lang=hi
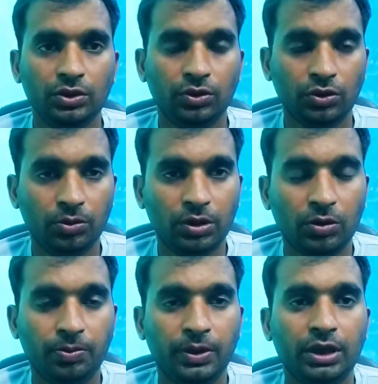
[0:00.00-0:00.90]
यूट्यूब के
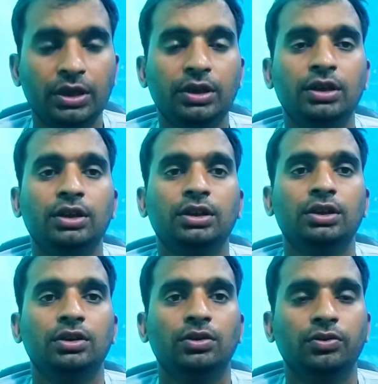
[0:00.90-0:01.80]
ऊपर
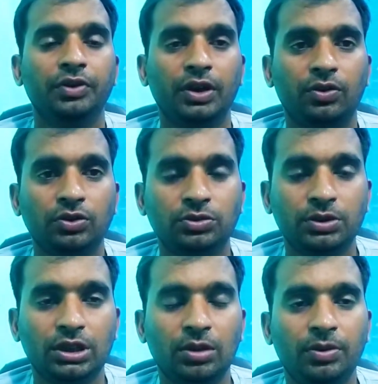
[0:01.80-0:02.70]
उन्हें कुछ
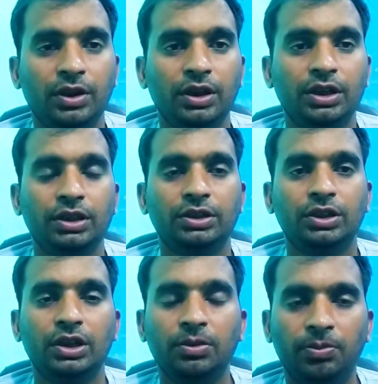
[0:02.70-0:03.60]
मतलब नहीं
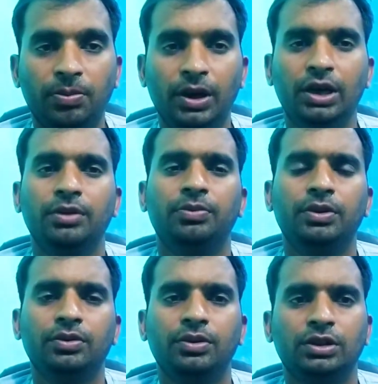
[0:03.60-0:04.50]
कितनी बार
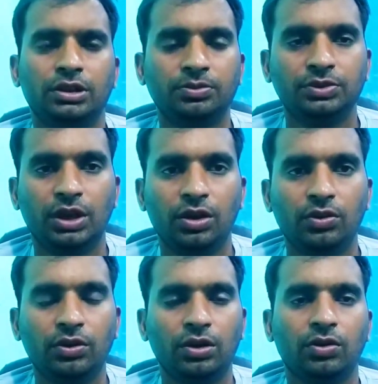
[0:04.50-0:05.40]
भी समझा ले
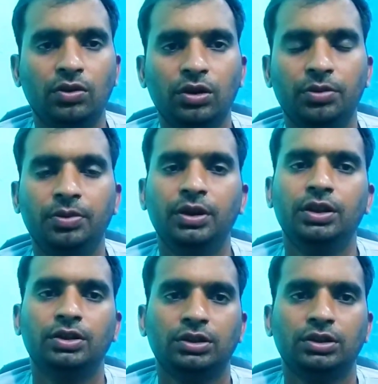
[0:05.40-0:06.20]
उन्हें कोई भी